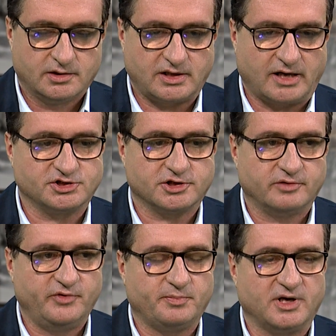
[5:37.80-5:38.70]
Tak,
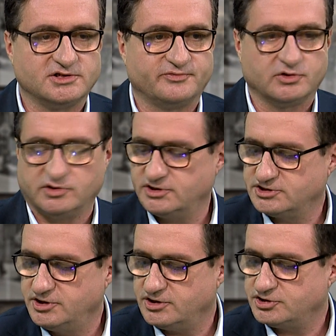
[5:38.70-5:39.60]
szanowni państwo, to jest
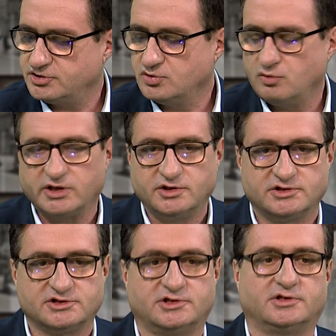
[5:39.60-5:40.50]
zdjęcie dokładnie
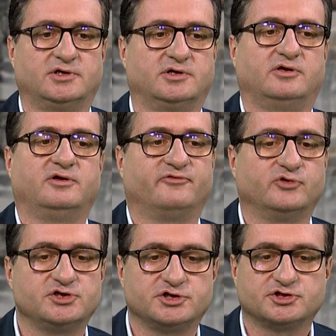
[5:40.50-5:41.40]
z
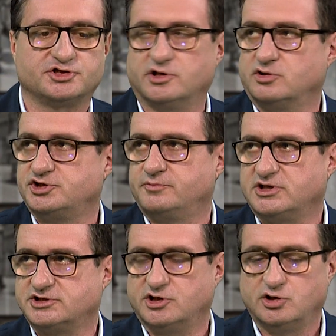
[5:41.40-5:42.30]

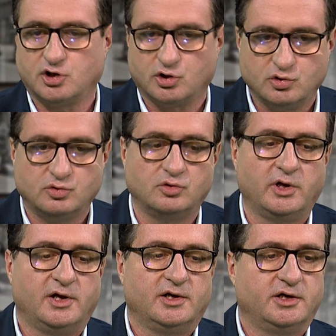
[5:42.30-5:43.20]
2018 roku,
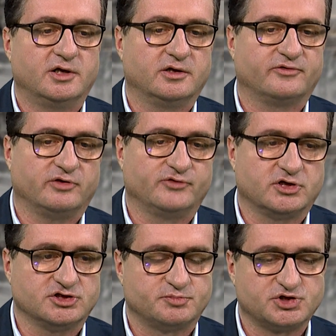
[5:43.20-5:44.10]
kiedy to w
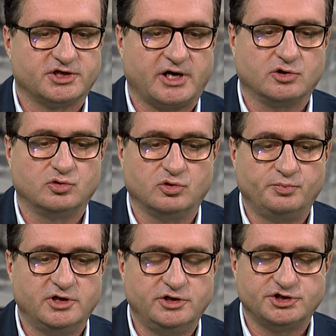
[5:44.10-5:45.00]
drodze przetargu
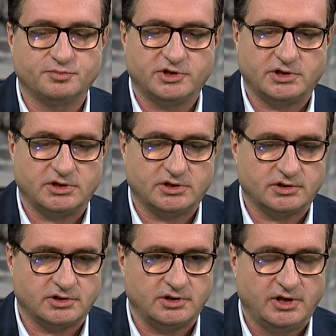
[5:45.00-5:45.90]
kupiliśmy
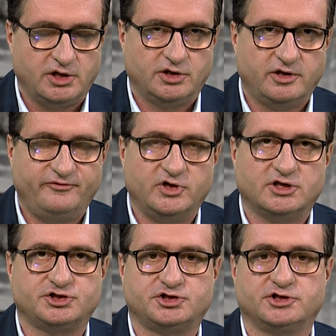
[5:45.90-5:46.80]

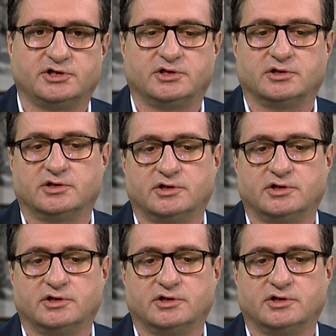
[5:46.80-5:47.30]
200 e,